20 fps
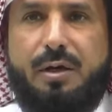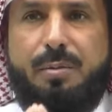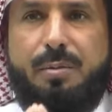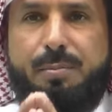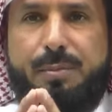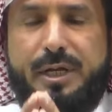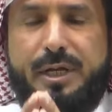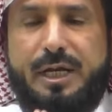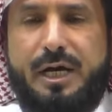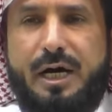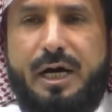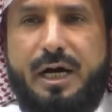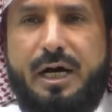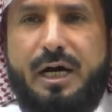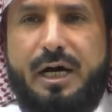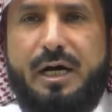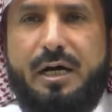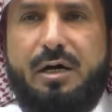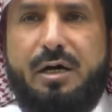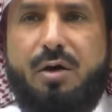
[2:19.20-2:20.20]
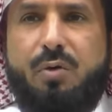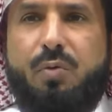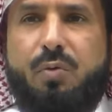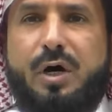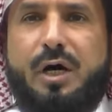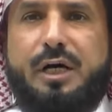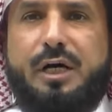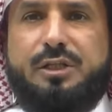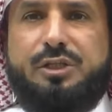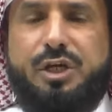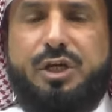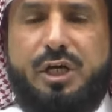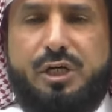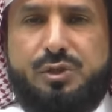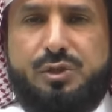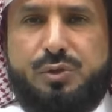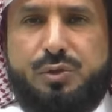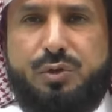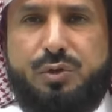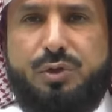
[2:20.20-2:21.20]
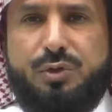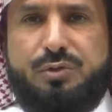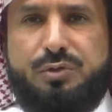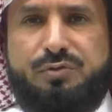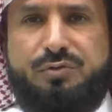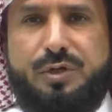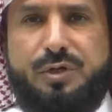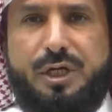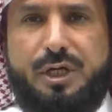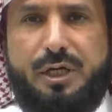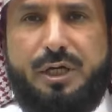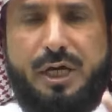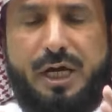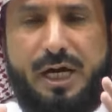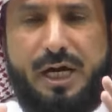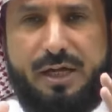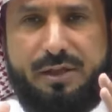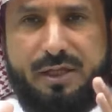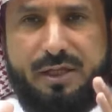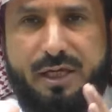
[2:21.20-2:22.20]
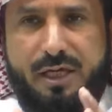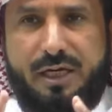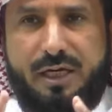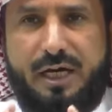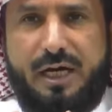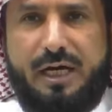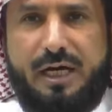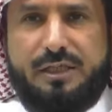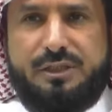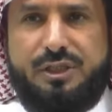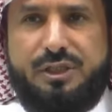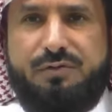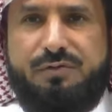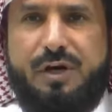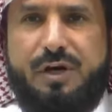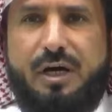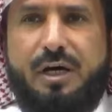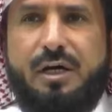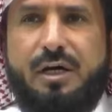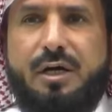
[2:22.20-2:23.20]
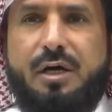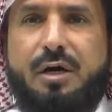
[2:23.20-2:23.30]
منها وقد يسقط في هذه العاصفة